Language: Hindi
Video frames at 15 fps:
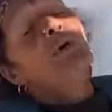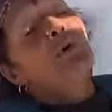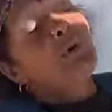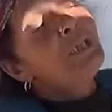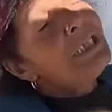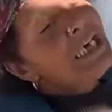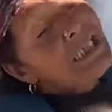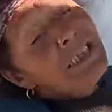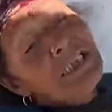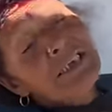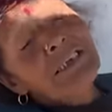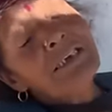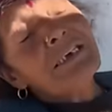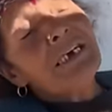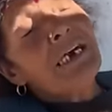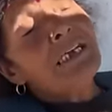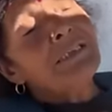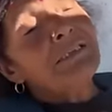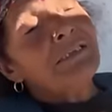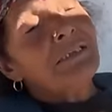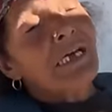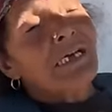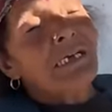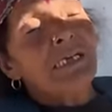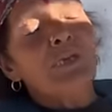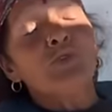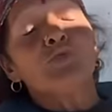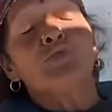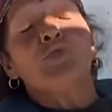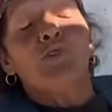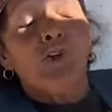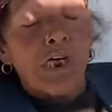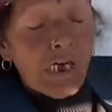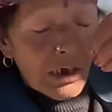वो दादी जी घर से लगी सोने